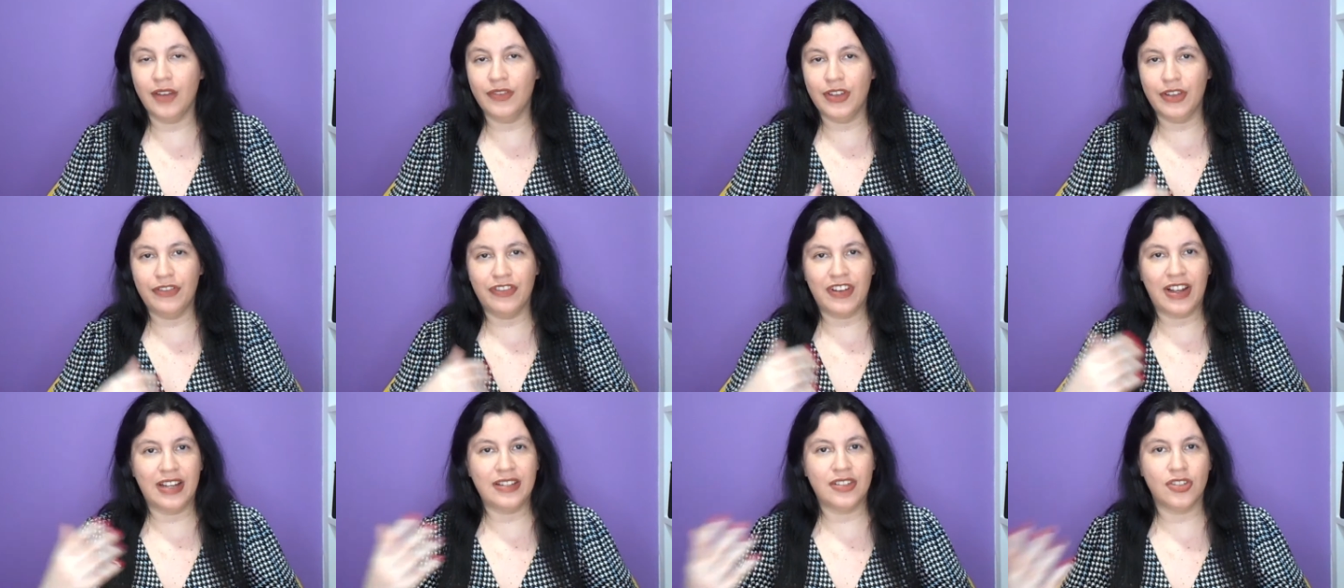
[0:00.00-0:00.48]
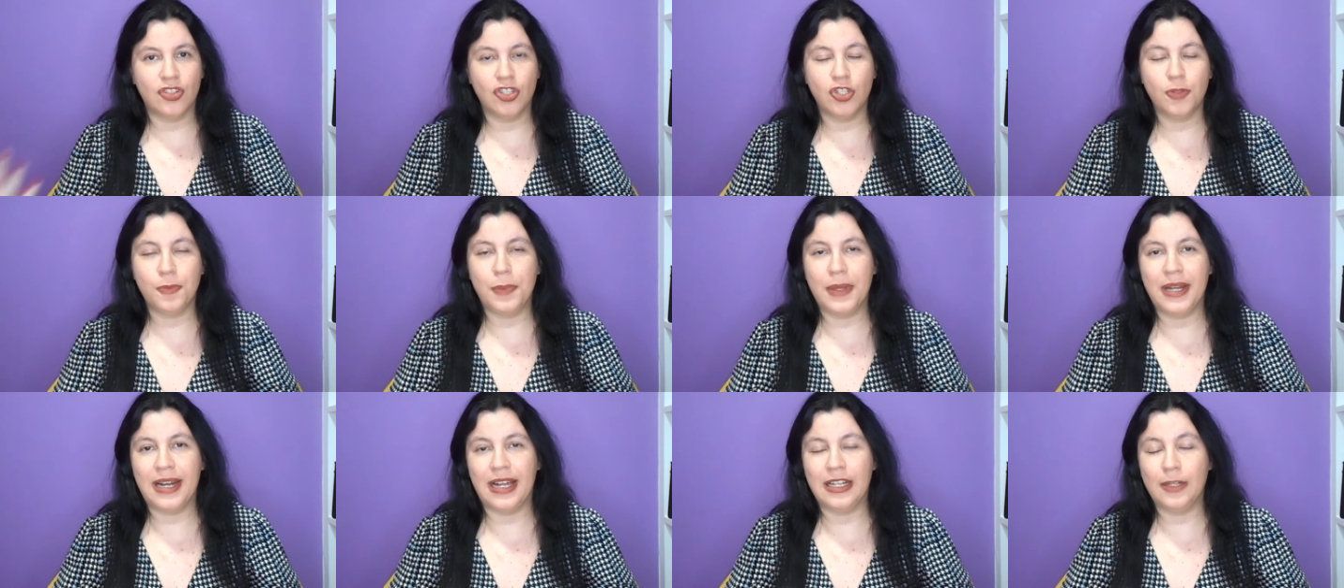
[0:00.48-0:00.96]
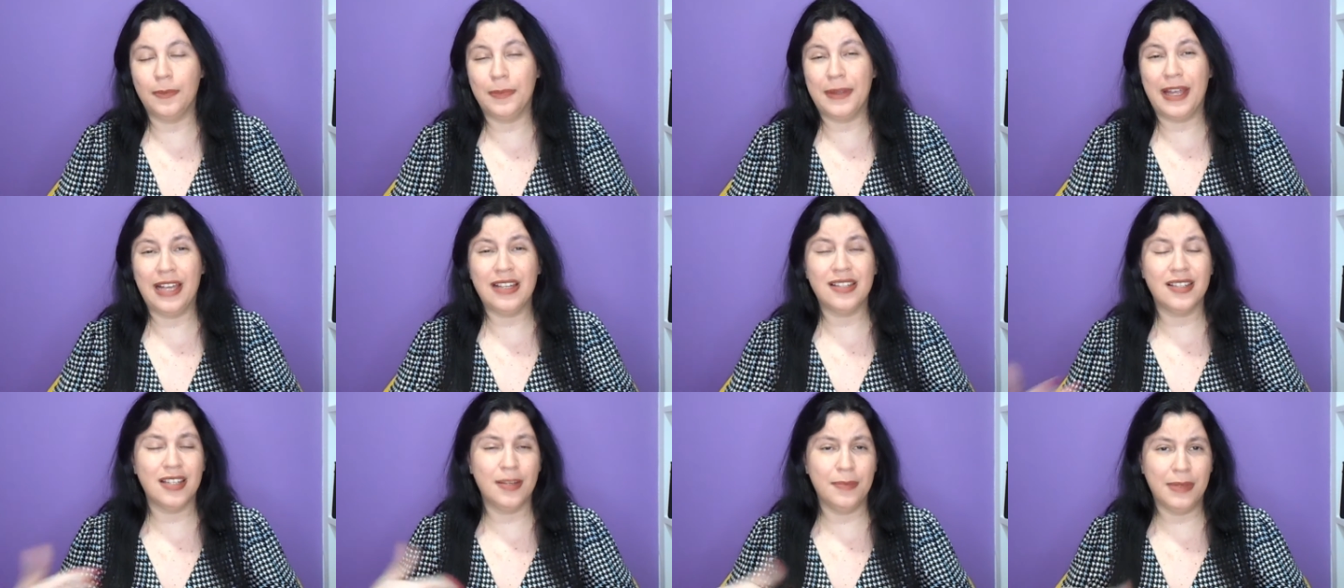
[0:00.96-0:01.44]
ela vai ficar desesperada,
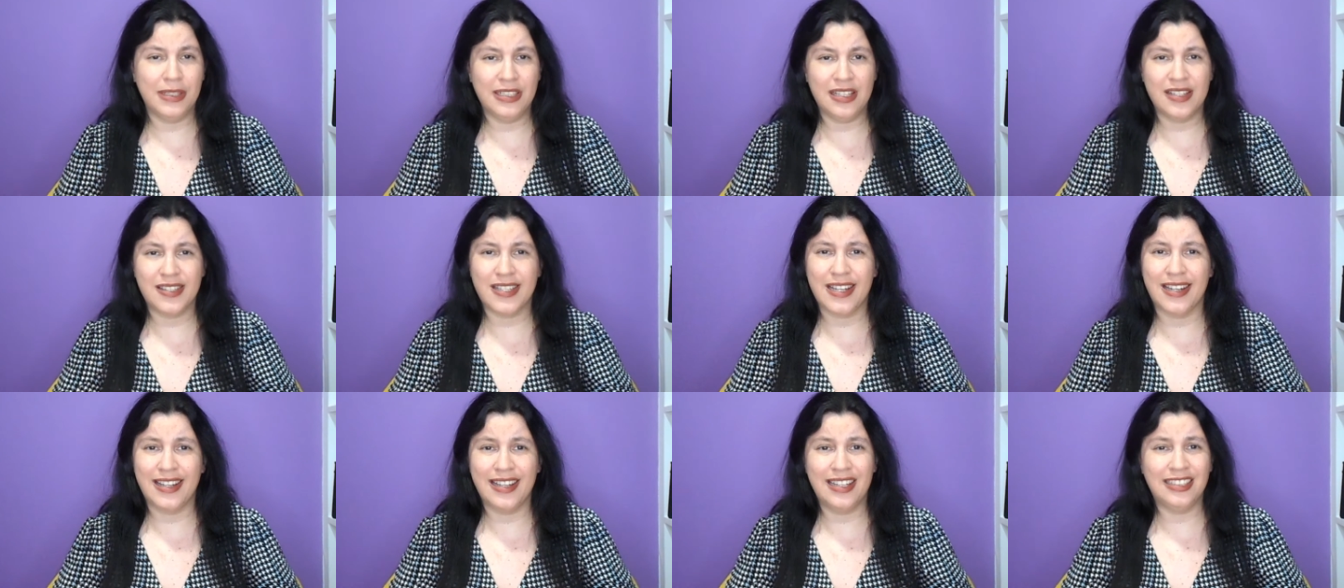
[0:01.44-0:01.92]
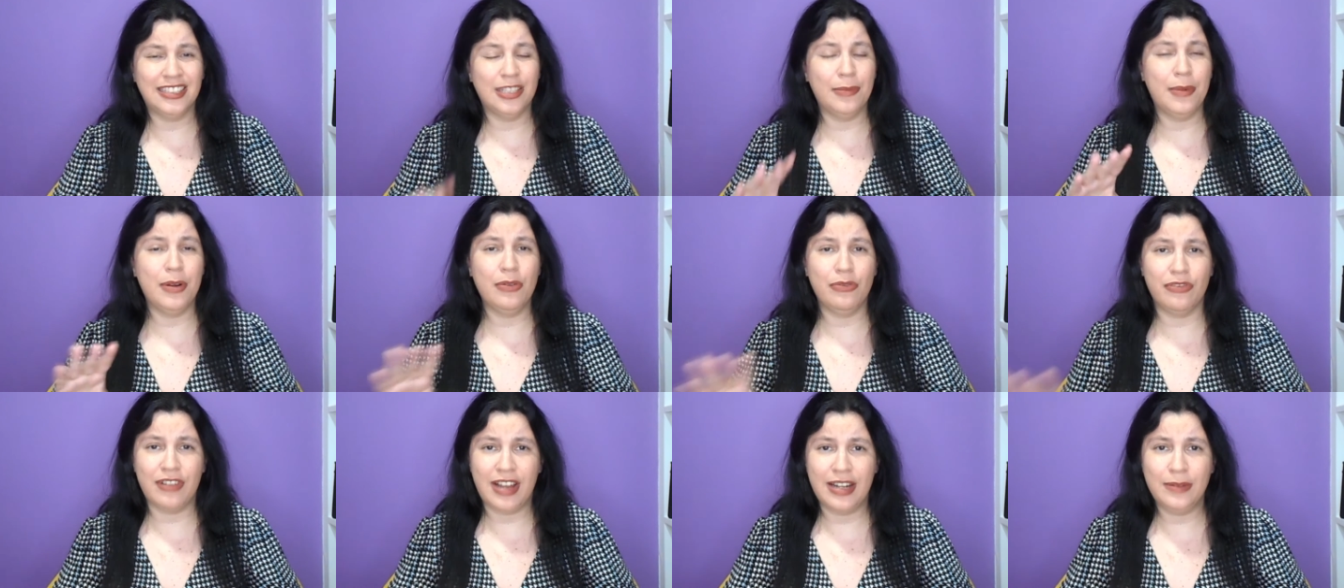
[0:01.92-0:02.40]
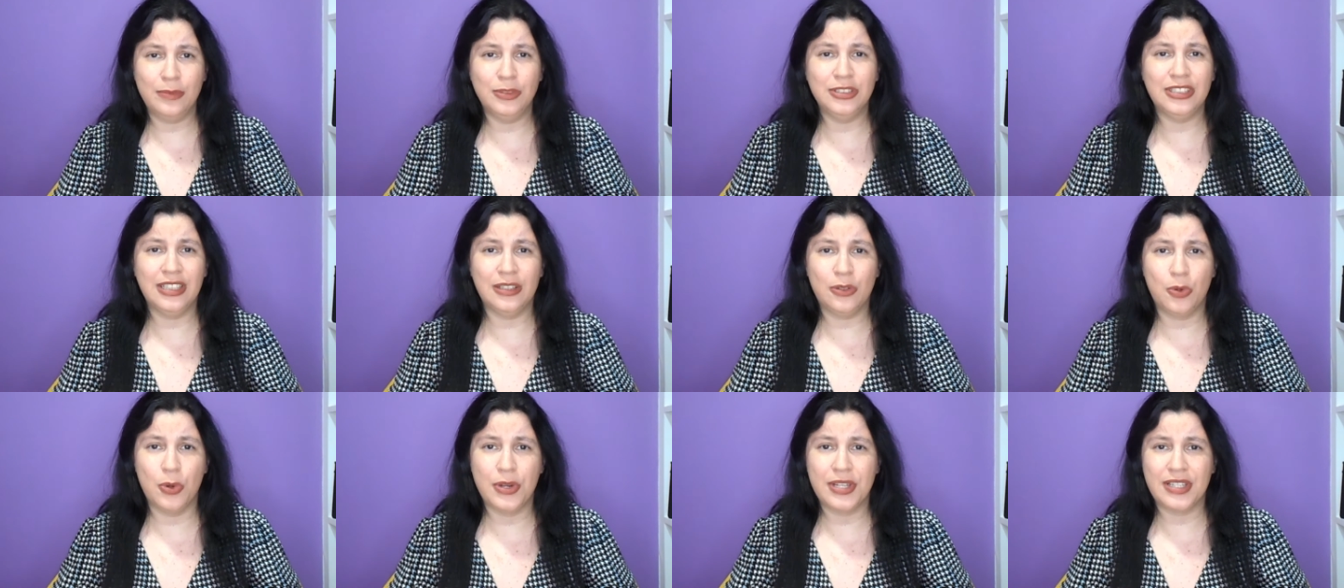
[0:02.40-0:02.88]
porque essa irmã dessa Ney, também não vale
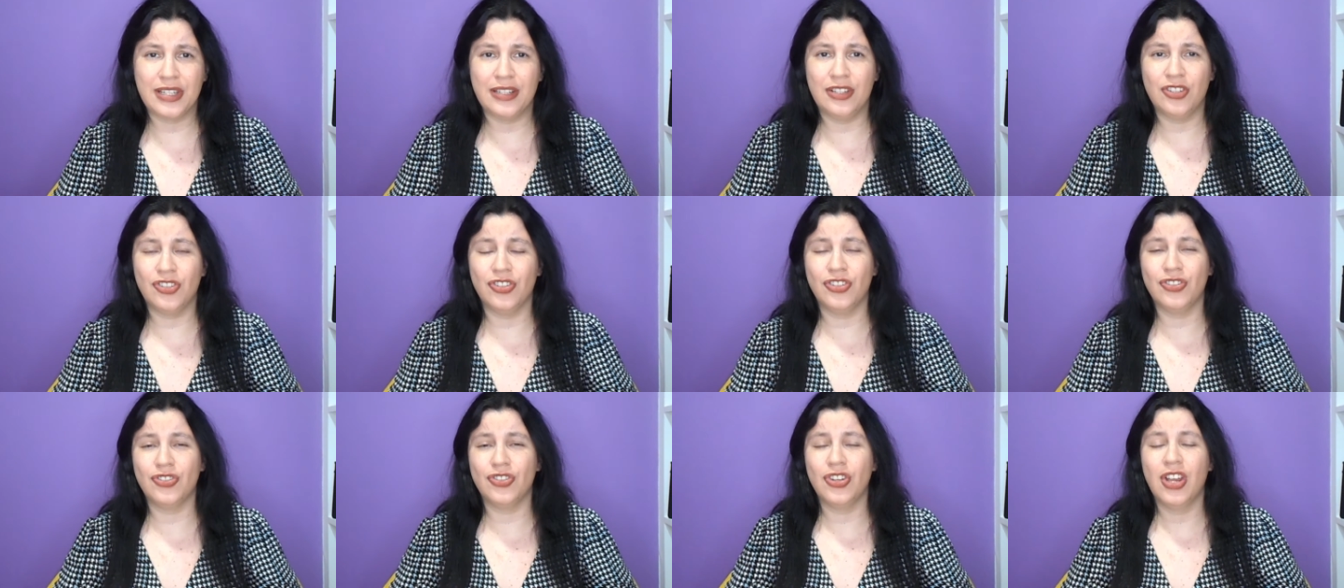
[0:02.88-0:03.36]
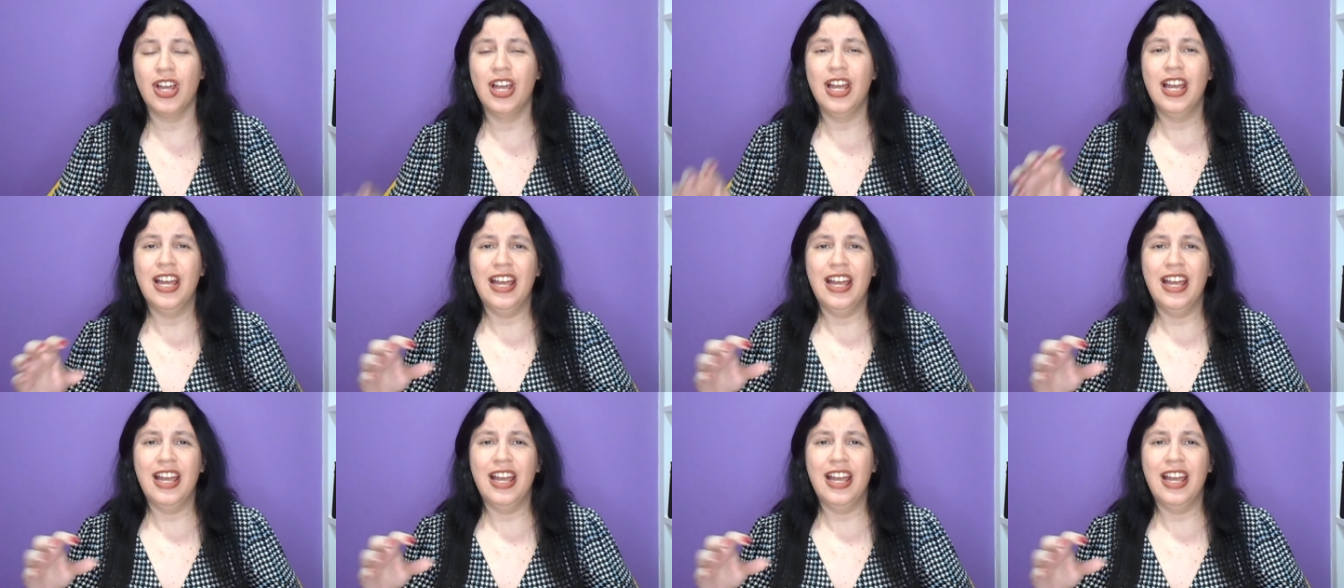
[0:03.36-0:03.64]
muita coisa, né, gente?